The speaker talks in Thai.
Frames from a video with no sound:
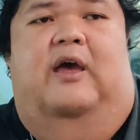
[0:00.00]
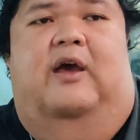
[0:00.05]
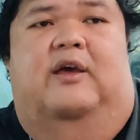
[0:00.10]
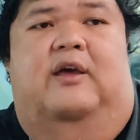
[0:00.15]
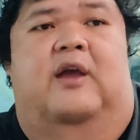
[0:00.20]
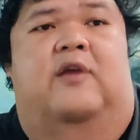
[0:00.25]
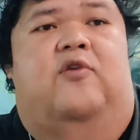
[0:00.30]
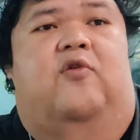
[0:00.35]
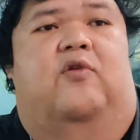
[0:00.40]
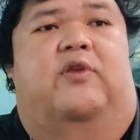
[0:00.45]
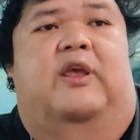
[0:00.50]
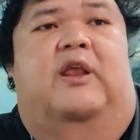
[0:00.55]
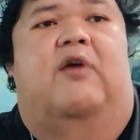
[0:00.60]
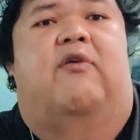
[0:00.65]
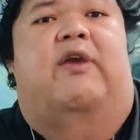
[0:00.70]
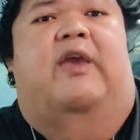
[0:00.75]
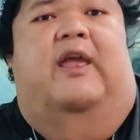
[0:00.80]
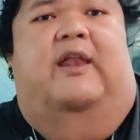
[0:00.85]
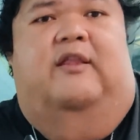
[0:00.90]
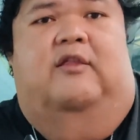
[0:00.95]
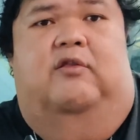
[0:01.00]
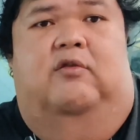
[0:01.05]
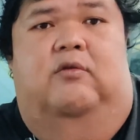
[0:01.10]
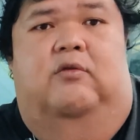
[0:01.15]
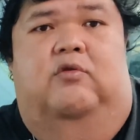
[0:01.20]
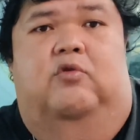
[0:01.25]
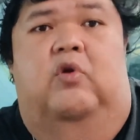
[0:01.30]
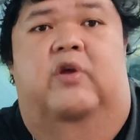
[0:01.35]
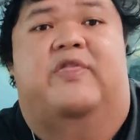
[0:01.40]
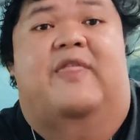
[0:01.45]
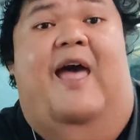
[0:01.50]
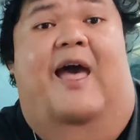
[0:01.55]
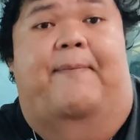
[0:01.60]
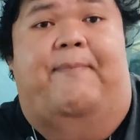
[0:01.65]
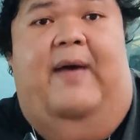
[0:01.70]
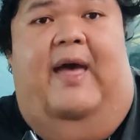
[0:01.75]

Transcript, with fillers: เครื่องยนต์ที่เราเห็นด้วยตา